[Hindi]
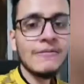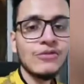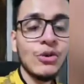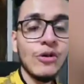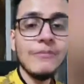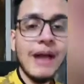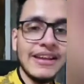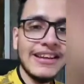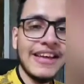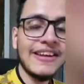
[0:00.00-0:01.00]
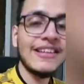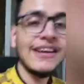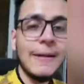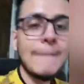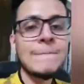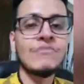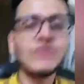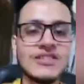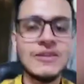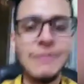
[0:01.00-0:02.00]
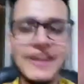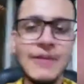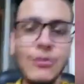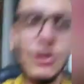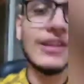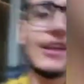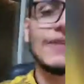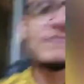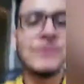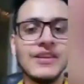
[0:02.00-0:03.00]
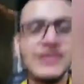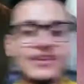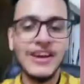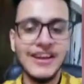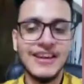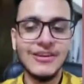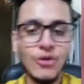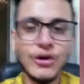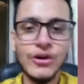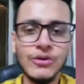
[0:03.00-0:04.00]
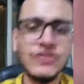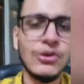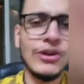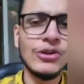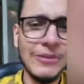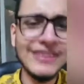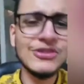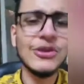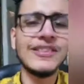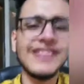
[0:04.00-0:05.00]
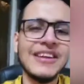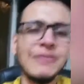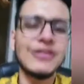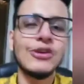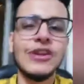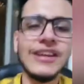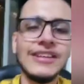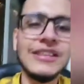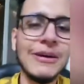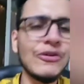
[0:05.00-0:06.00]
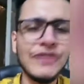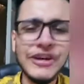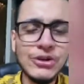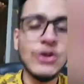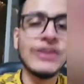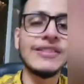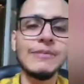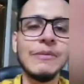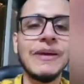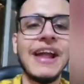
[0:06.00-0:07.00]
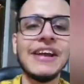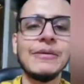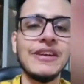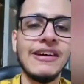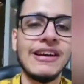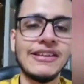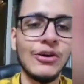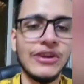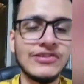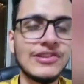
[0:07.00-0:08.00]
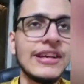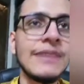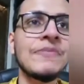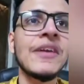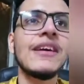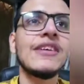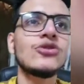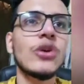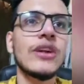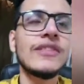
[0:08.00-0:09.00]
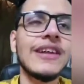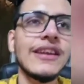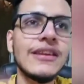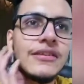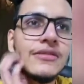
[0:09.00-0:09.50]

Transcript: तो मैं ये कह रहा था कि जब मैंने ये बोला था कि कंट्रोवर्सी होगी तो मैं जोगिंदर की बात थोड़ी ना की थी मैं तो वीडियो जोगिंदर पे बनाने भी नहीं वाला था ऑनेस्टली जोगिंदर